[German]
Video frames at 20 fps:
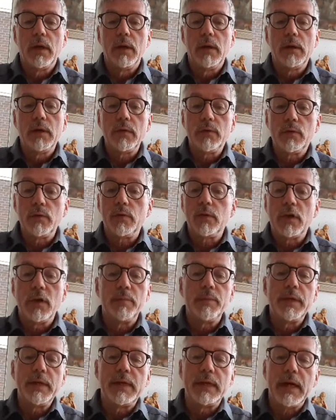Christus
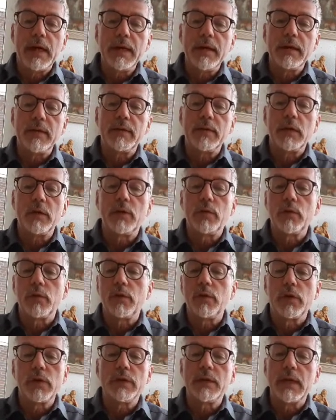kommt nicht anders als durch
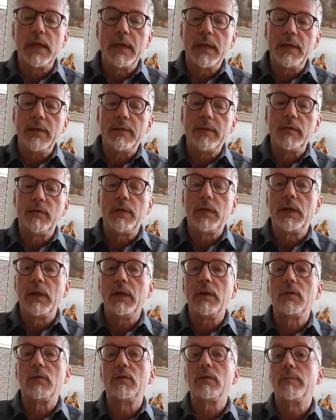solche Esel wie
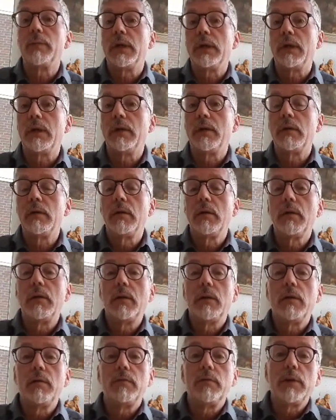dich und mich.
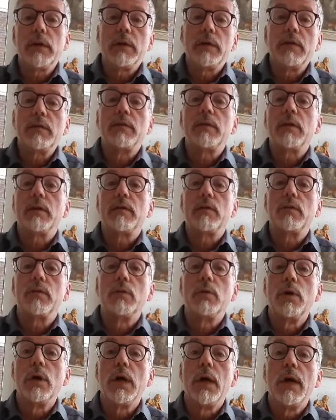Vielleicht ist das
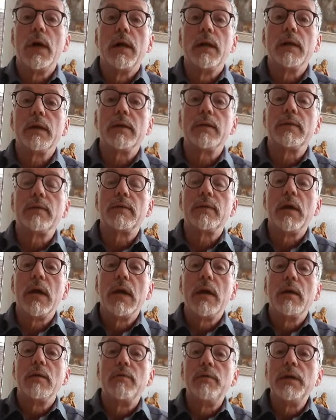so, dass
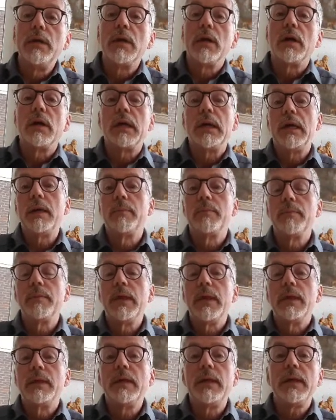wir eben
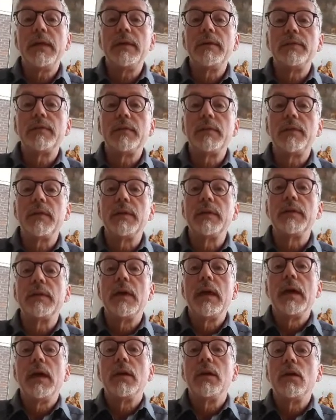die Esel sind,
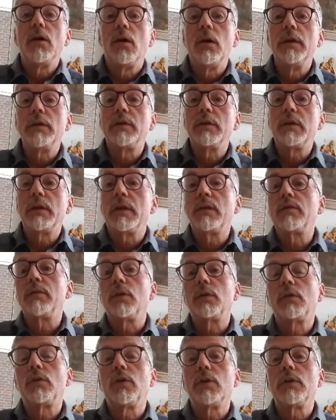die heute das
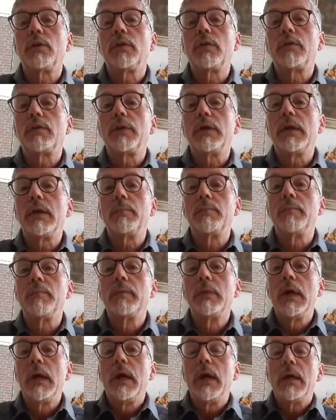Wort Gottes eben
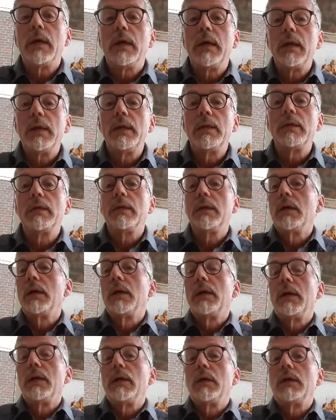in
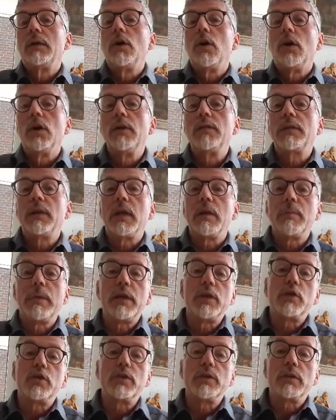die Häuser der
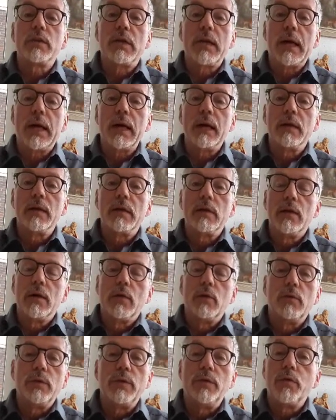Menschen tragen
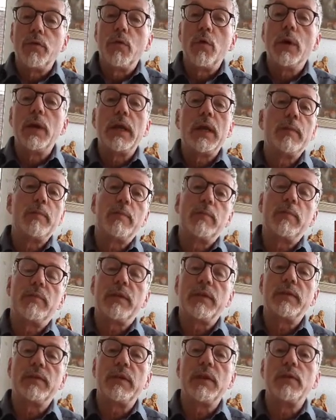und die vorleben,
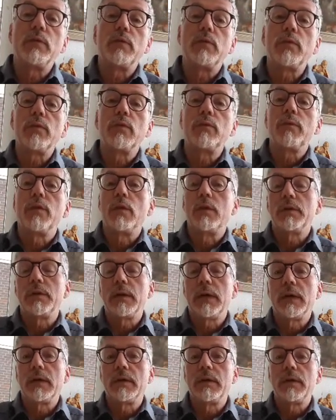was Jesus
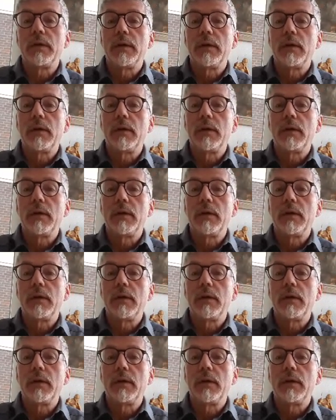gewollt hat.